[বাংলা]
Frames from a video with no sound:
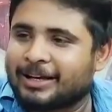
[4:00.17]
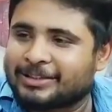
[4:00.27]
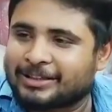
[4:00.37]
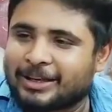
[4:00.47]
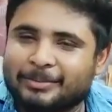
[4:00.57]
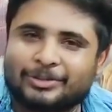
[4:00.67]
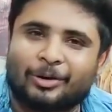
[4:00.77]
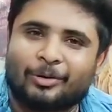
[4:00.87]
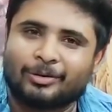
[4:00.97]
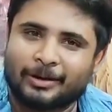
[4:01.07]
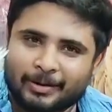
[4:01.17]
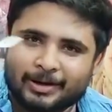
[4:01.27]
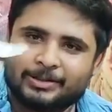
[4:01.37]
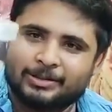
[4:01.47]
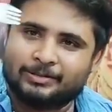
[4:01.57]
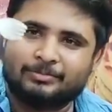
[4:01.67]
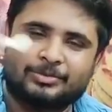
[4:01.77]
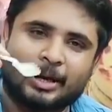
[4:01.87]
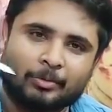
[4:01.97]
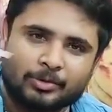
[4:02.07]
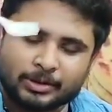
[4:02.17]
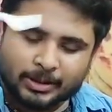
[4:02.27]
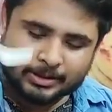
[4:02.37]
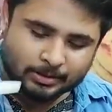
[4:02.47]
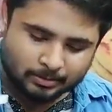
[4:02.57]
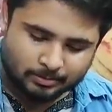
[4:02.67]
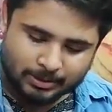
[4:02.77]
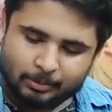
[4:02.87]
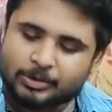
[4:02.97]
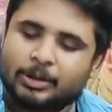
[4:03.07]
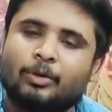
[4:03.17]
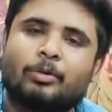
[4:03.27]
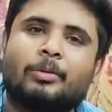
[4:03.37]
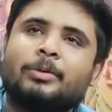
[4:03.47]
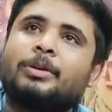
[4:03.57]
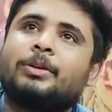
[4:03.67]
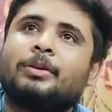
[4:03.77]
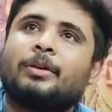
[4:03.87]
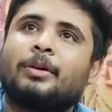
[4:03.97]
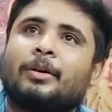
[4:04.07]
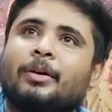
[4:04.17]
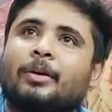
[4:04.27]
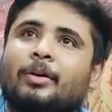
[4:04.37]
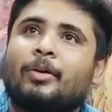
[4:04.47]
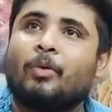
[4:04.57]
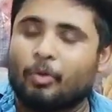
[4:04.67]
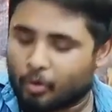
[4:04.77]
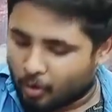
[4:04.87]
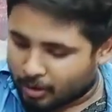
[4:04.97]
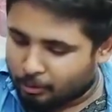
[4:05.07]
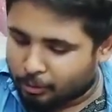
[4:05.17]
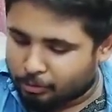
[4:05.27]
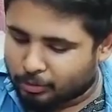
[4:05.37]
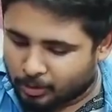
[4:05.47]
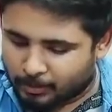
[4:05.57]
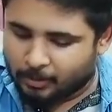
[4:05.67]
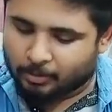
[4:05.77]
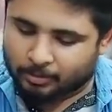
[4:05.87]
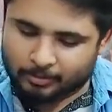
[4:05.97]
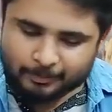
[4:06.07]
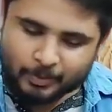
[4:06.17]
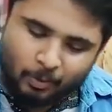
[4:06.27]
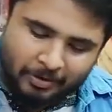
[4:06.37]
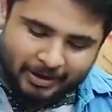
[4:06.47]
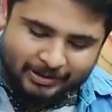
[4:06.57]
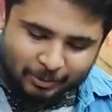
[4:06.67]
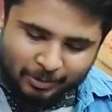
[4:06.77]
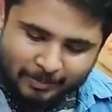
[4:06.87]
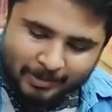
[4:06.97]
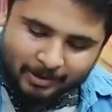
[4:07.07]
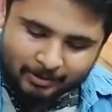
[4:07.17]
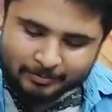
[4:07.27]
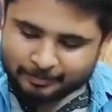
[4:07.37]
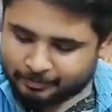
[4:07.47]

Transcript: আর সাথে আমাদের শঙ্কর দাবার একটা চামচ দিয়ে দিয়েছে চামচ দিয়ে কী করবো আমি ও লঙ্কাগুলো তুলে তুলে ফেলবো ও ঠিক আছে কোনো ব্যাপার না